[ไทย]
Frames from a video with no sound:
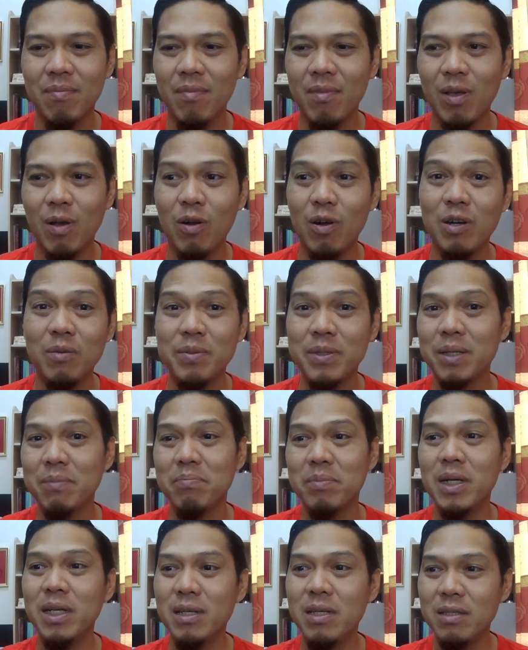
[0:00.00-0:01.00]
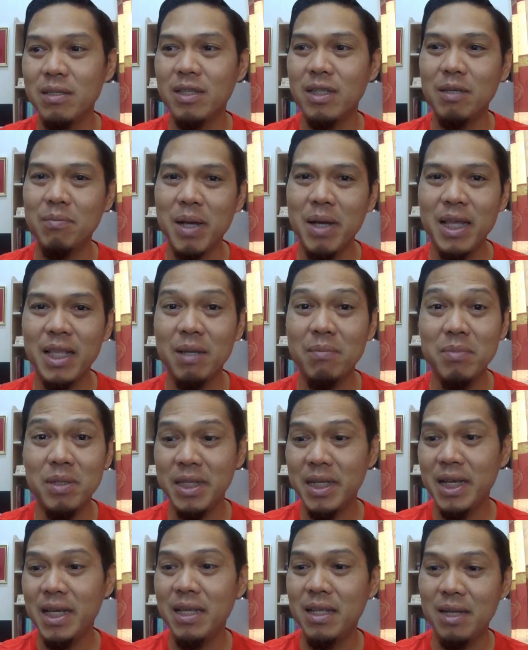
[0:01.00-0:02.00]
เขาก็ไปเอ้สีไม้ทำยั
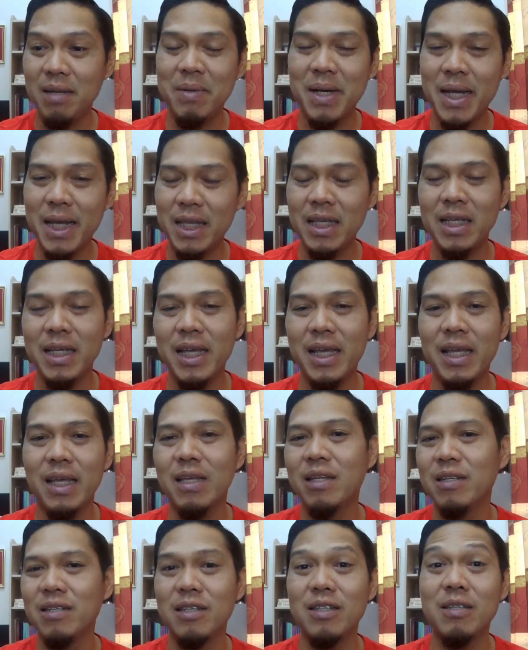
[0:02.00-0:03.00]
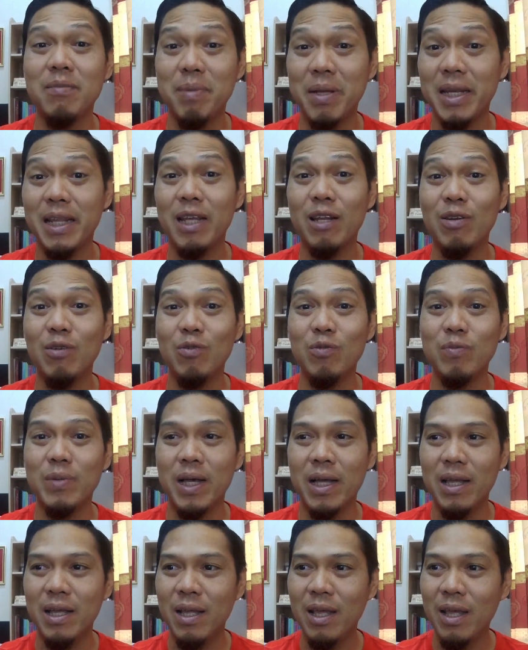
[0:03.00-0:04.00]
งไง ระบายยังไงก็จะไปเรียนรู้มา